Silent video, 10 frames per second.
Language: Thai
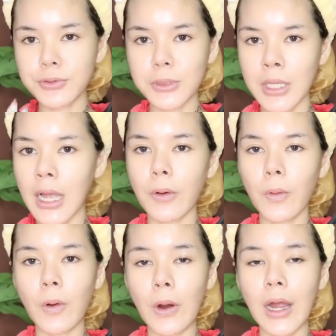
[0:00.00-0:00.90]
สูตรเก่า
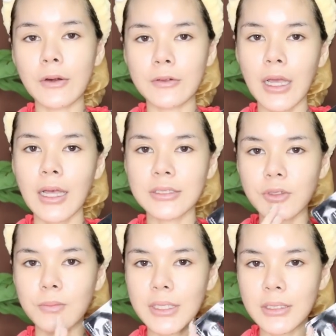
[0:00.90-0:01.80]
ของเขานะคะ จ
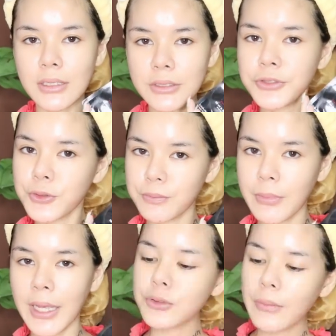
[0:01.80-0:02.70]
นมาถึงสูตรให
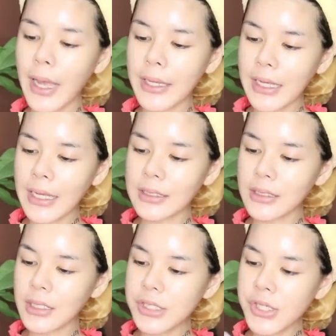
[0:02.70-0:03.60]
ม่สูตรใหม่นะคะ
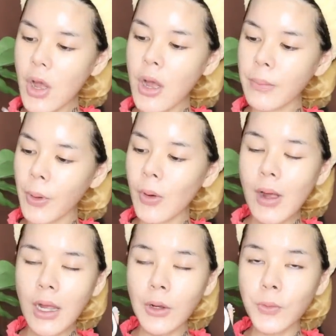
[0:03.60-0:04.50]
ที่ชอบเพราะ
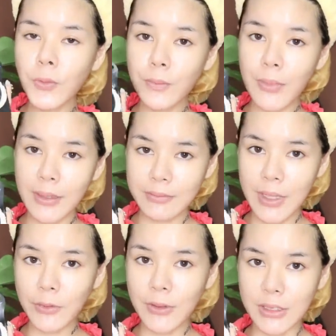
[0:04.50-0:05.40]
ว่าเขาคุมมัน
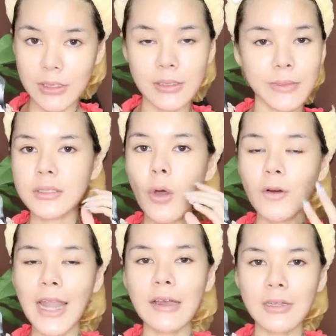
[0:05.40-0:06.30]
มากกว่าเดิม ลง
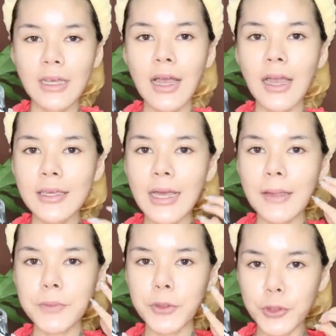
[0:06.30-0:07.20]
แล้วนะคะ ให้งา
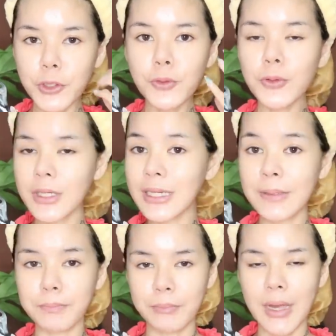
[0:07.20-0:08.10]
นผิวที่ดูกริ
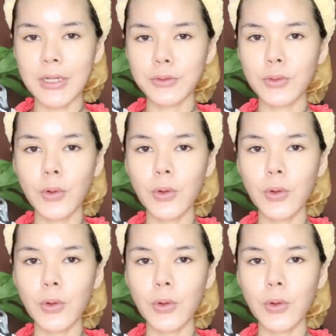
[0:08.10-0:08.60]
บมากทุกค